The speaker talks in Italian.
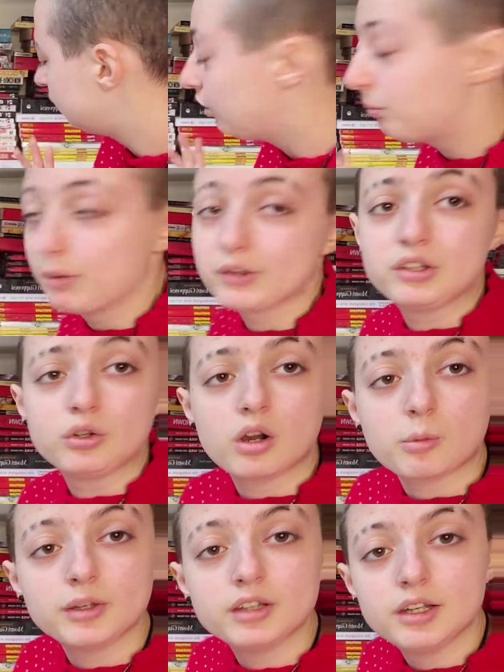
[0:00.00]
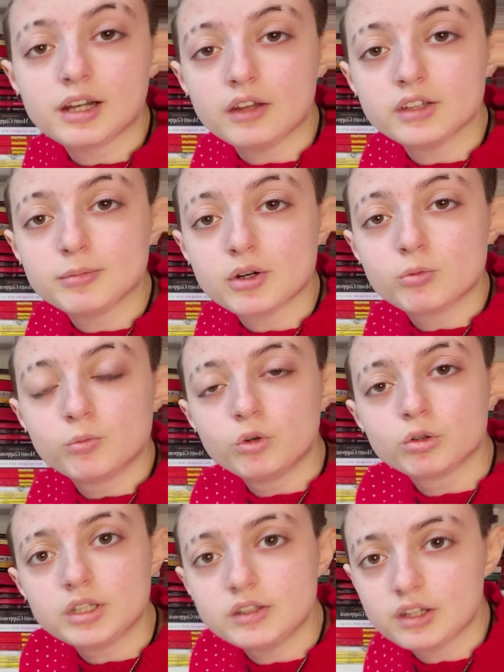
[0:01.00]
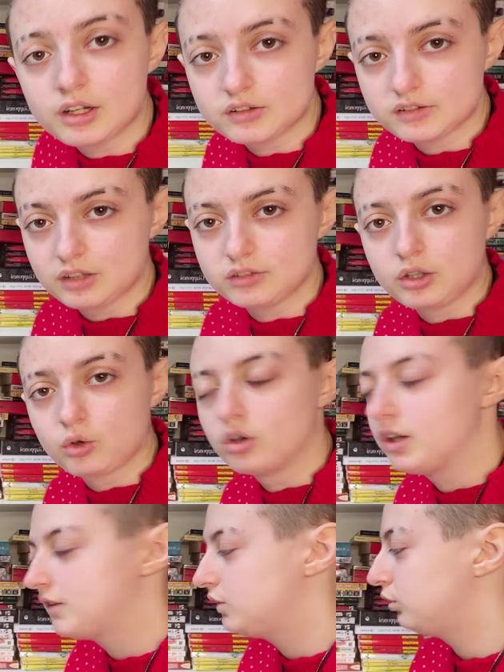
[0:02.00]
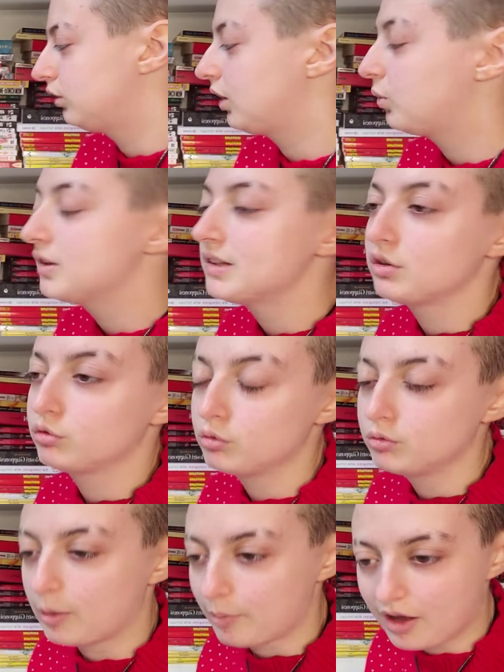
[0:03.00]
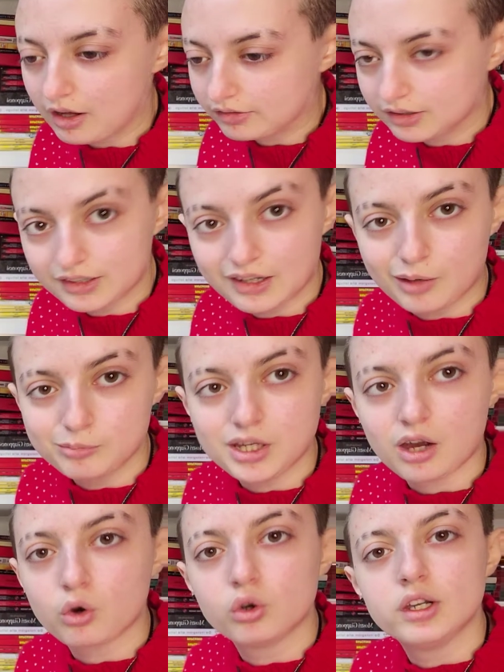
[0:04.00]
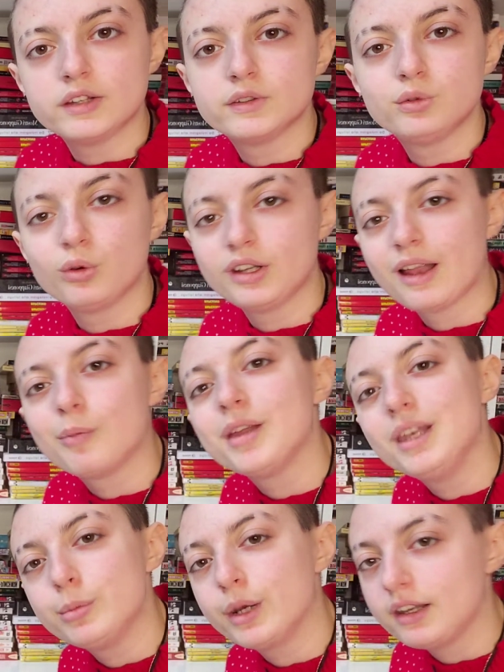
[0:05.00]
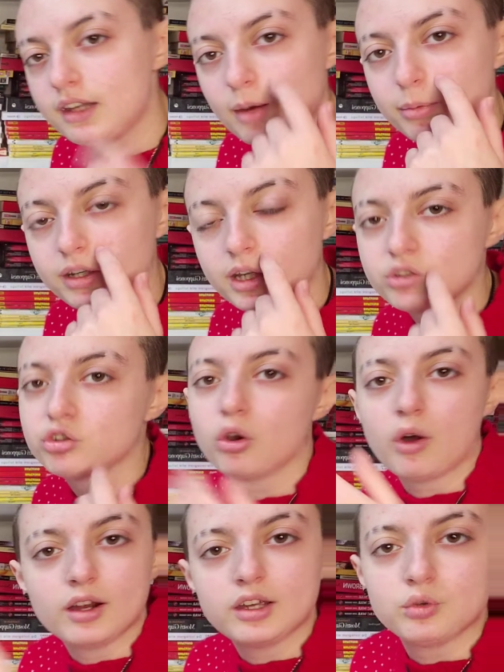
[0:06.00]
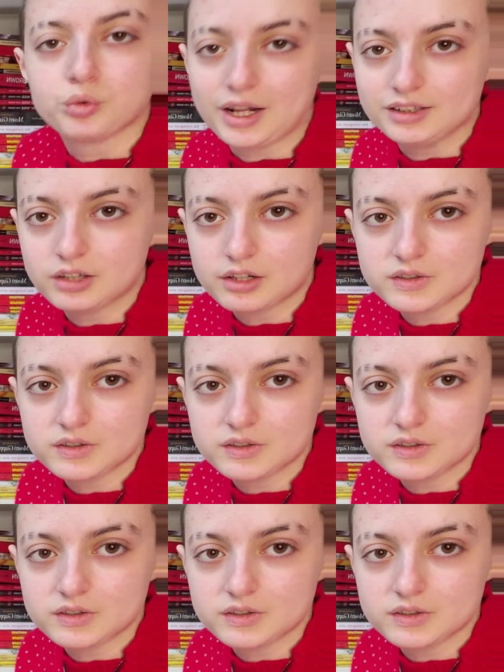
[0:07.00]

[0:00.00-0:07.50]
non particolarmente grande, ma comunque un'interessante collezione. Questa è solo una parte della mia collezione, della mia libreria, perché ce l'ho anche in un'altra